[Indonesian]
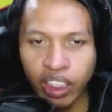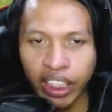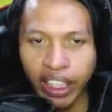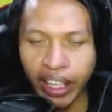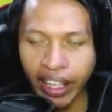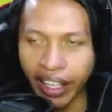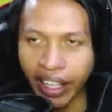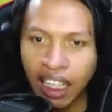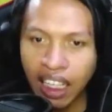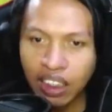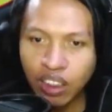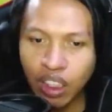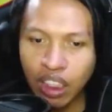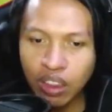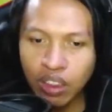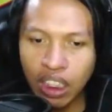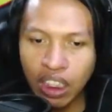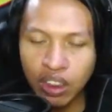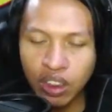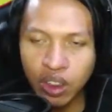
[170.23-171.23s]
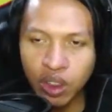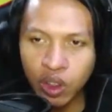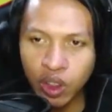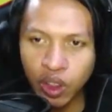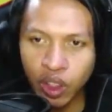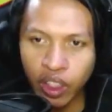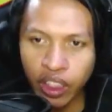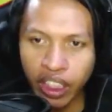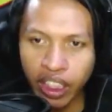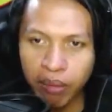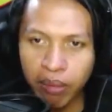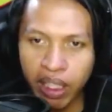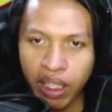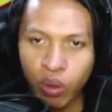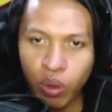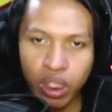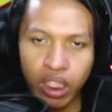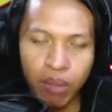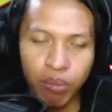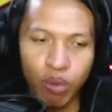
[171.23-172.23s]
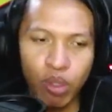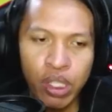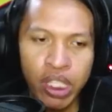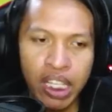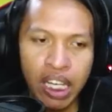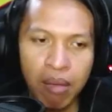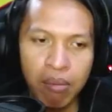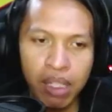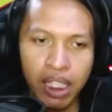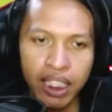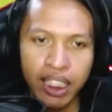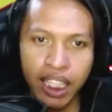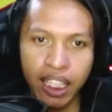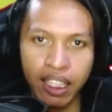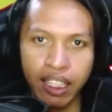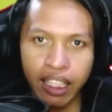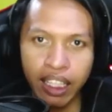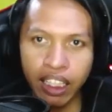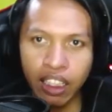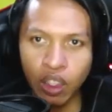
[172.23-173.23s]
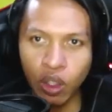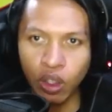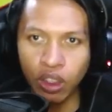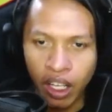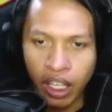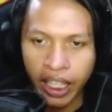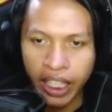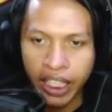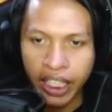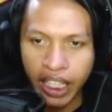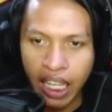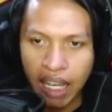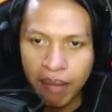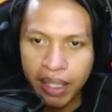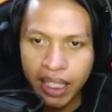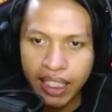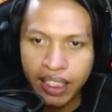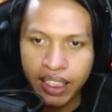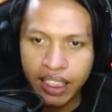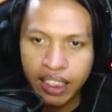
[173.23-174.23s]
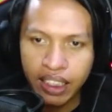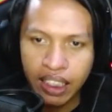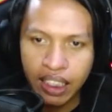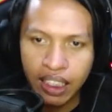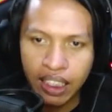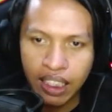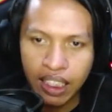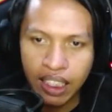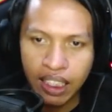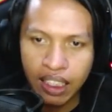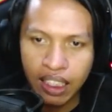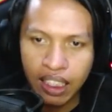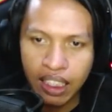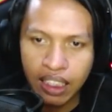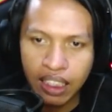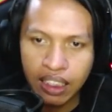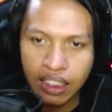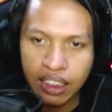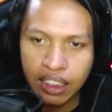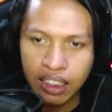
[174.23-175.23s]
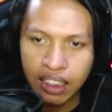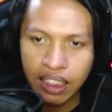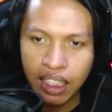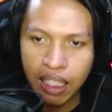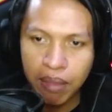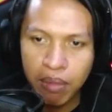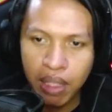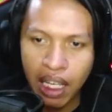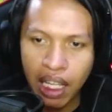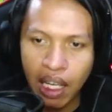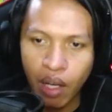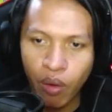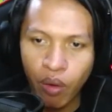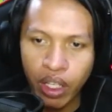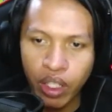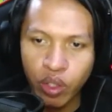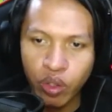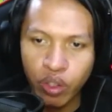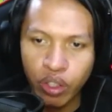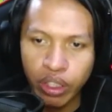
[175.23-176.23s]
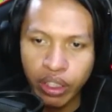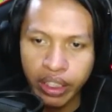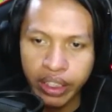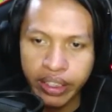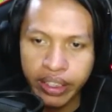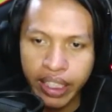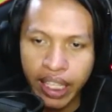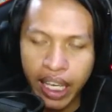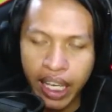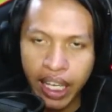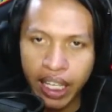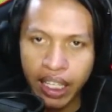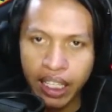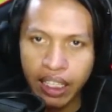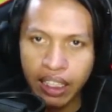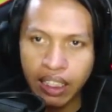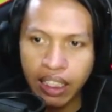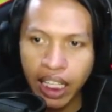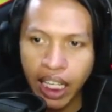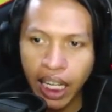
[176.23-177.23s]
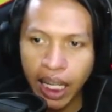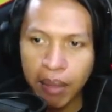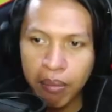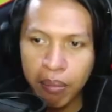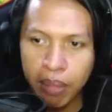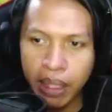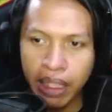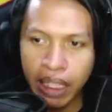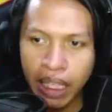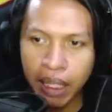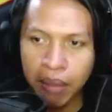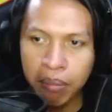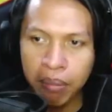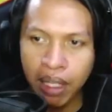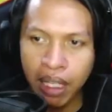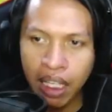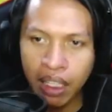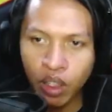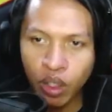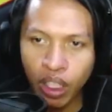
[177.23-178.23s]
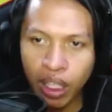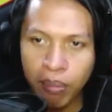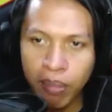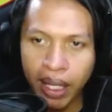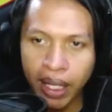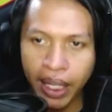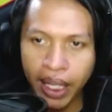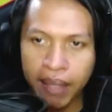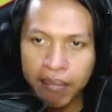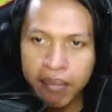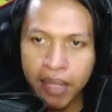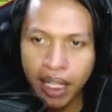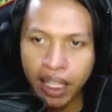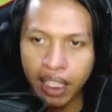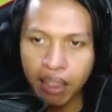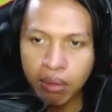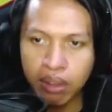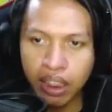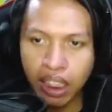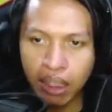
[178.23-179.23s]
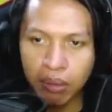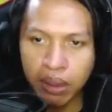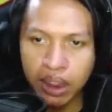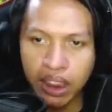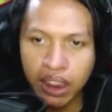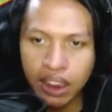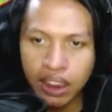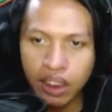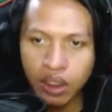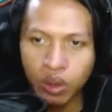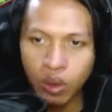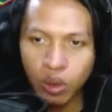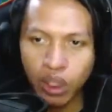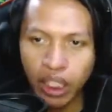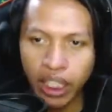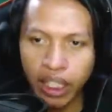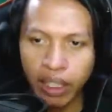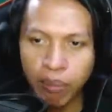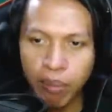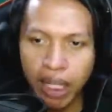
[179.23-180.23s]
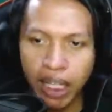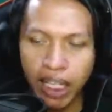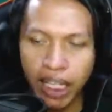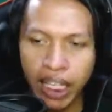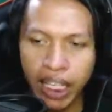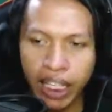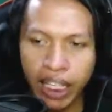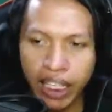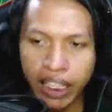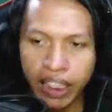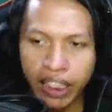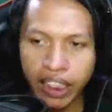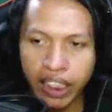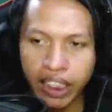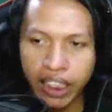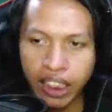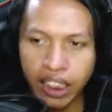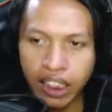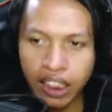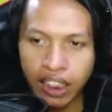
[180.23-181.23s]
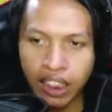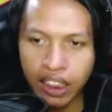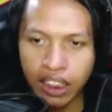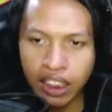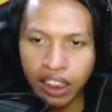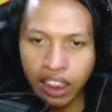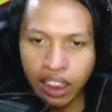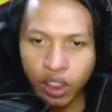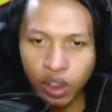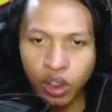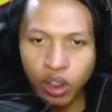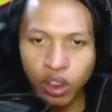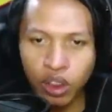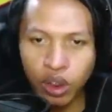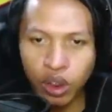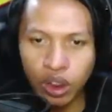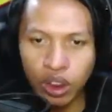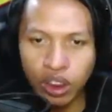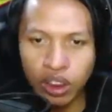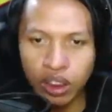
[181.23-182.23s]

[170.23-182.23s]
Okay. Lanjut lanjut lanjut. Oke, okay, by the way dia punya ability yang keren loh. Oke, okay, ini ability-nya adalah ketika melawan unit yang ngelempar-ngelempar atau nembak-nembak ya Mr. and Mrs. Tuh kalian bakalan lihat nanti nih nih. Nih, tuh.